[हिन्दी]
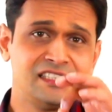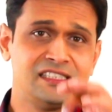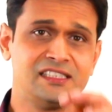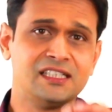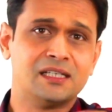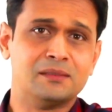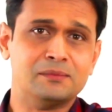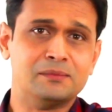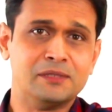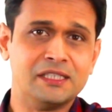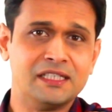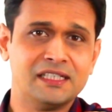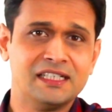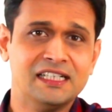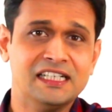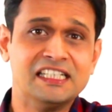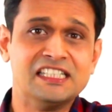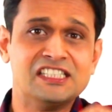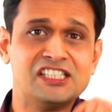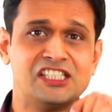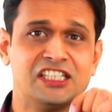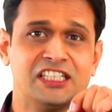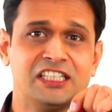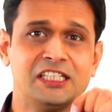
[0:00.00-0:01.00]
इंडिया में
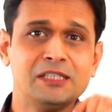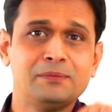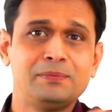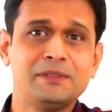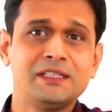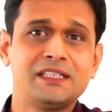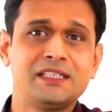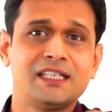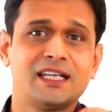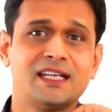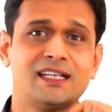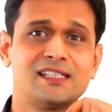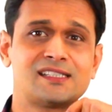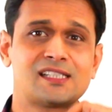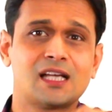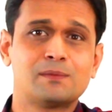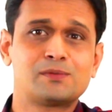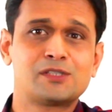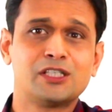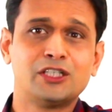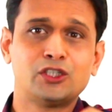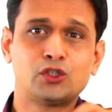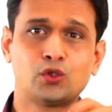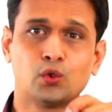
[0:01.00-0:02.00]
जीडीपी के
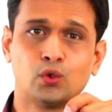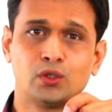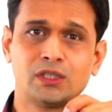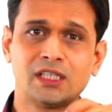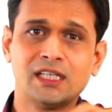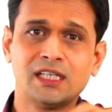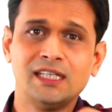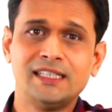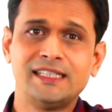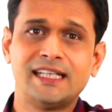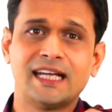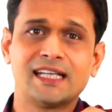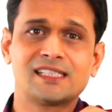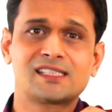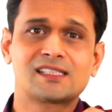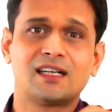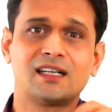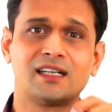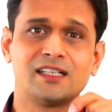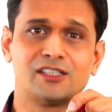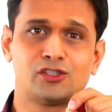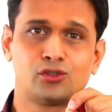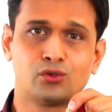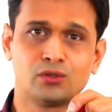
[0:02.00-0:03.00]
हिसाब से टोटल टैक्स
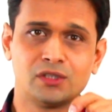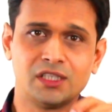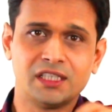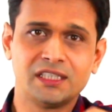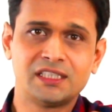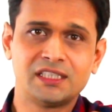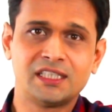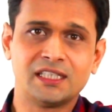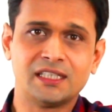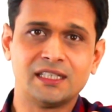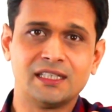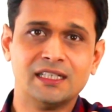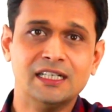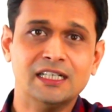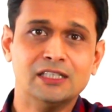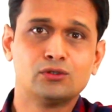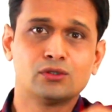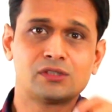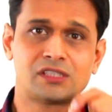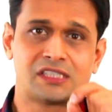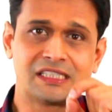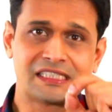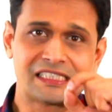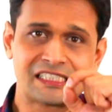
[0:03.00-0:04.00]
का रेशियो देखे
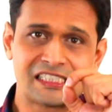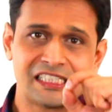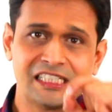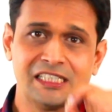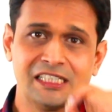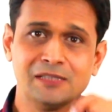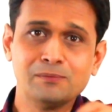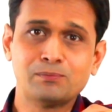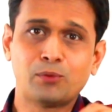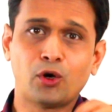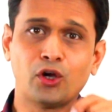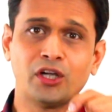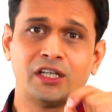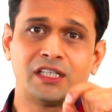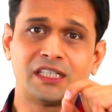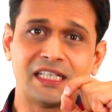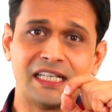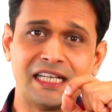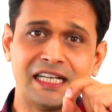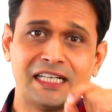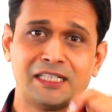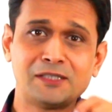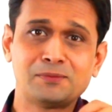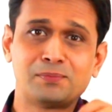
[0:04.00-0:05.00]
तो
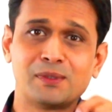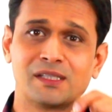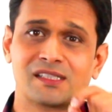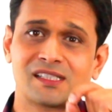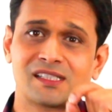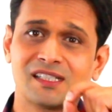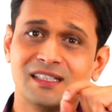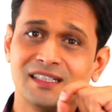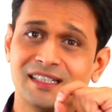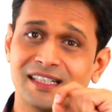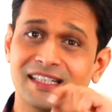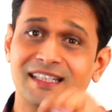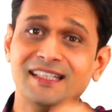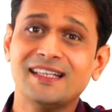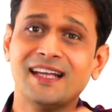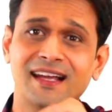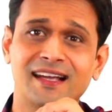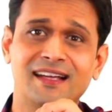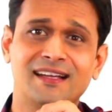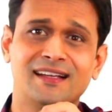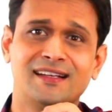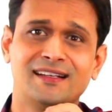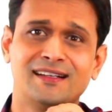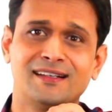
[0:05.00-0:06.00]
16.8 परसेंट ही
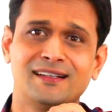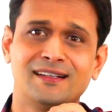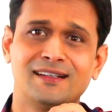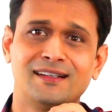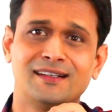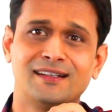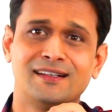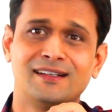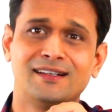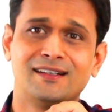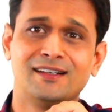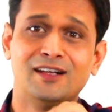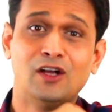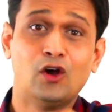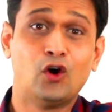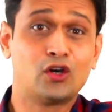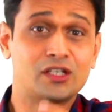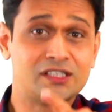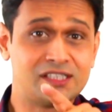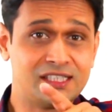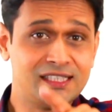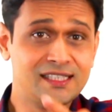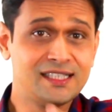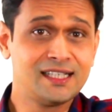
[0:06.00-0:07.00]
है
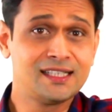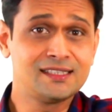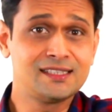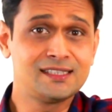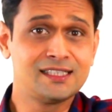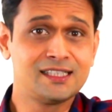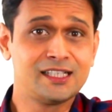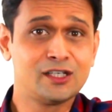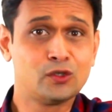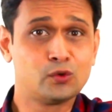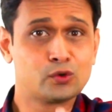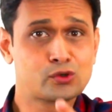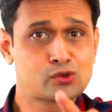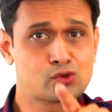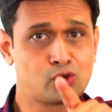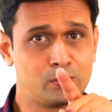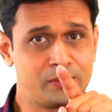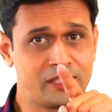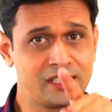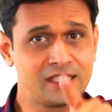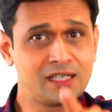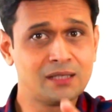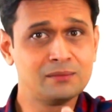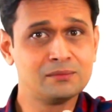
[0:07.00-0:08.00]
और धीरे धीरे उसको
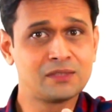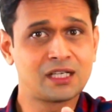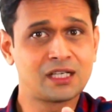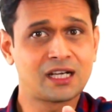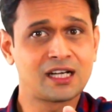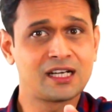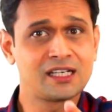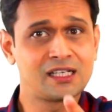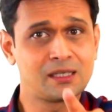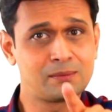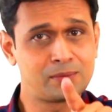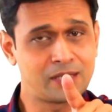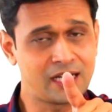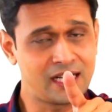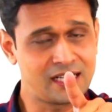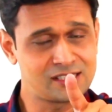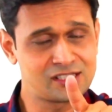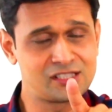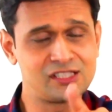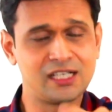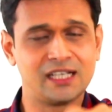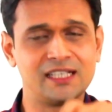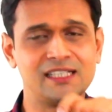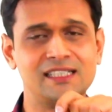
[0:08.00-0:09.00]
भी कम करने का
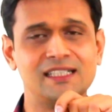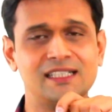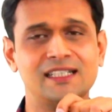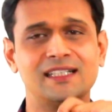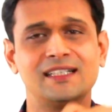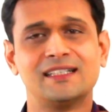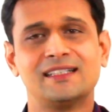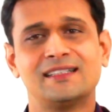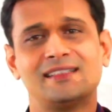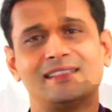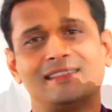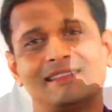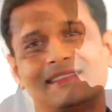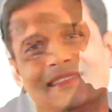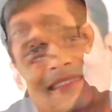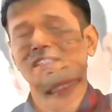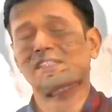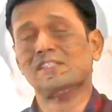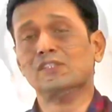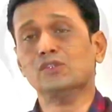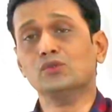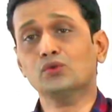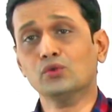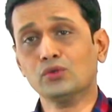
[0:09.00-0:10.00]
प्रयास जारी
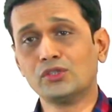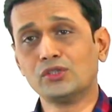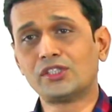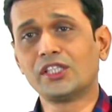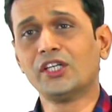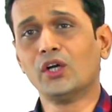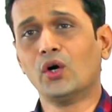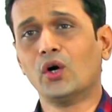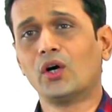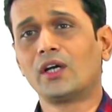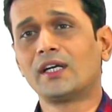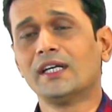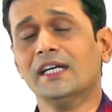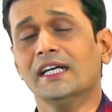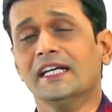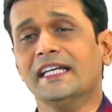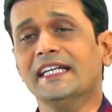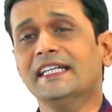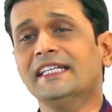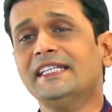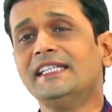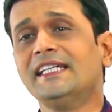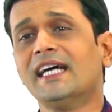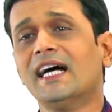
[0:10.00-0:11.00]
है दूसरी ओर
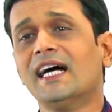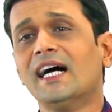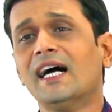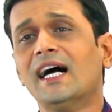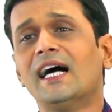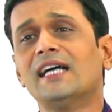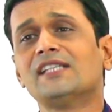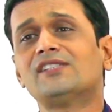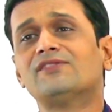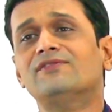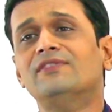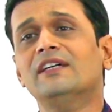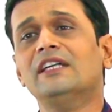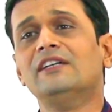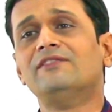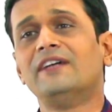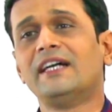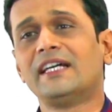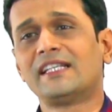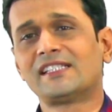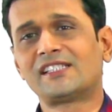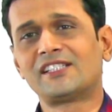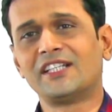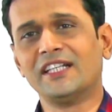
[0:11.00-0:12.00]
इंडिया आज
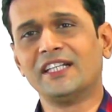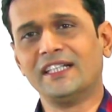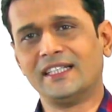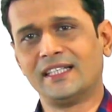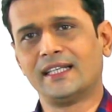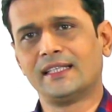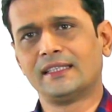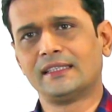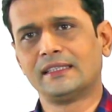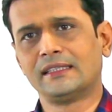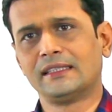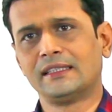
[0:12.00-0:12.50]
वेलफेयर स्टेट है